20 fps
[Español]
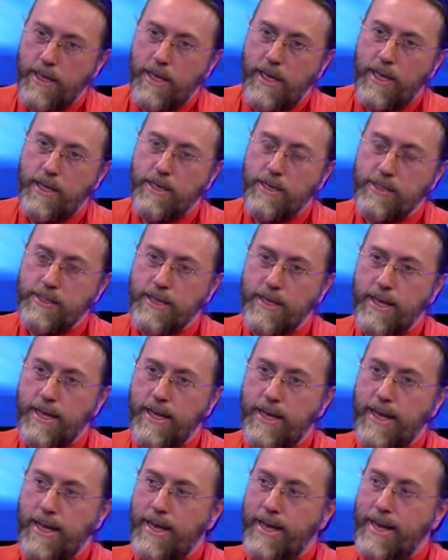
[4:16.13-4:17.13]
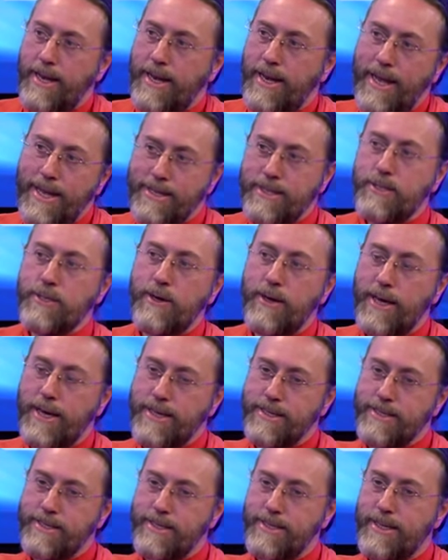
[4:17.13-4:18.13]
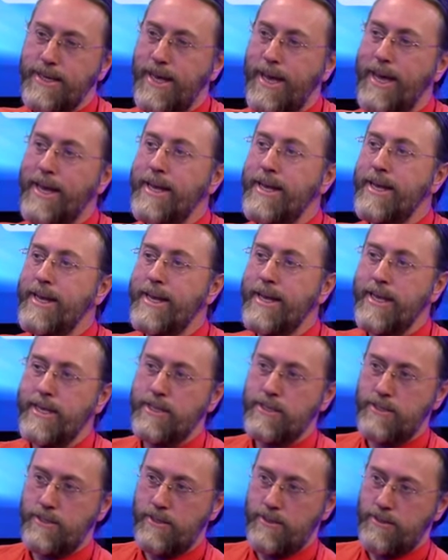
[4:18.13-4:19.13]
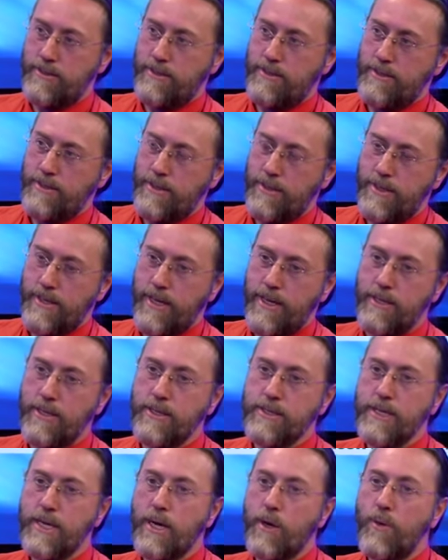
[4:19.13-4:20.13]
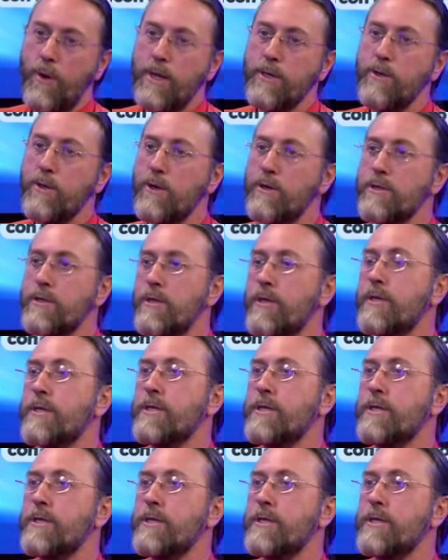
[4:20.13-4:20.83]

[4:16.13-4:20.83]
Entonces, eso es el inicio. Entonces, cuando nosotros